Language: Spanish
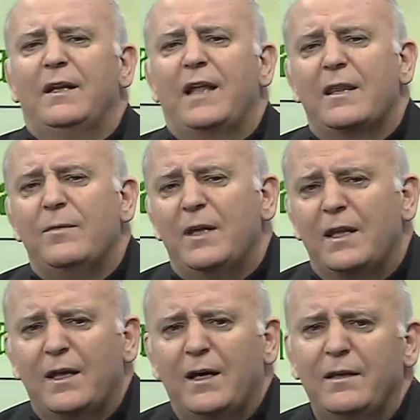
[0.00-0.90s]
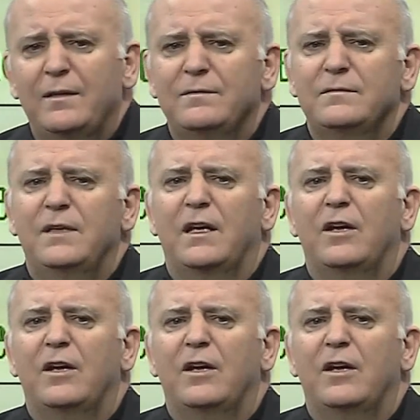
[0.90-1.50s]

la divinidad de